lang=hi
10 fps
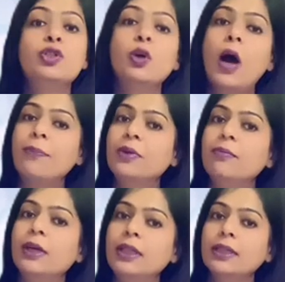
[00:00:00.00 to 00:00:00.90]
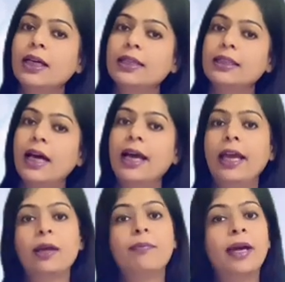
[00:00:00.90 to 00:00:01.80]
जो आपकी मदद करता है
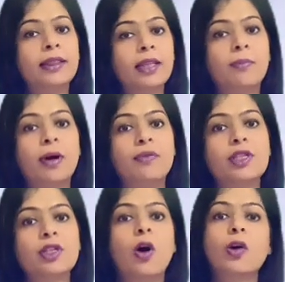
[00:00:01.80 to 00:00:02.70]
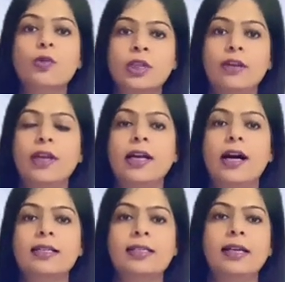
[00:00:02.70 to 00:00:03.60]
एक बेहतर भविष्य और उसके
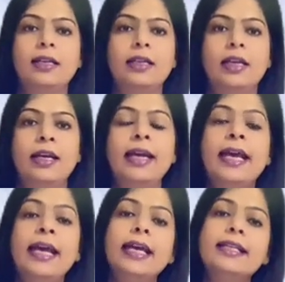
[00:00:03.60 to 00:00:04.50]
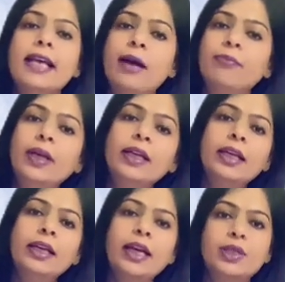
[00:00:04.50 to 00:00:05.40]
विकास के लिए एग्जाम्पल
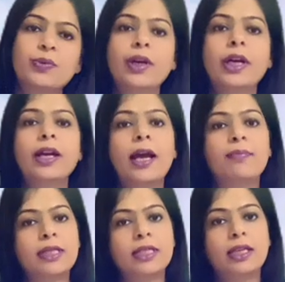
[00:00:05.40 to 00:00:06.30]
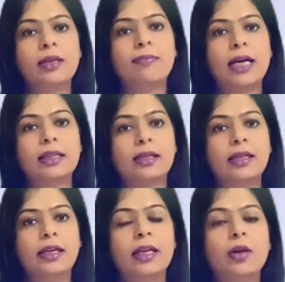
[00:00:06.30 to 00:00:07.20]
के लिए ऐश्वर्या राय बच्चन की बात
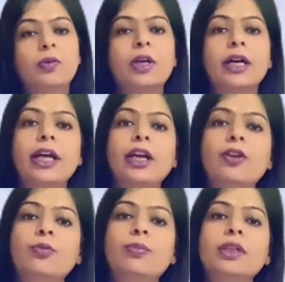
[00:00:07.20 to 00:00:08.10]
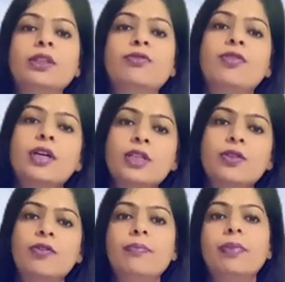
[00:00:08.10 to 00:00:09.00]
करेंगे उनका डेट ऑफ बर्थ फर्स्ट
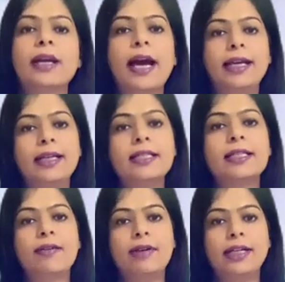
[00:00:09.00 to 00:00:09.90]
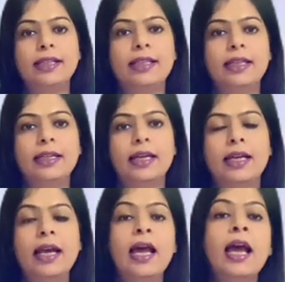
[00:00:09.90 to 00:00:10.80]
नवंबर 1973 है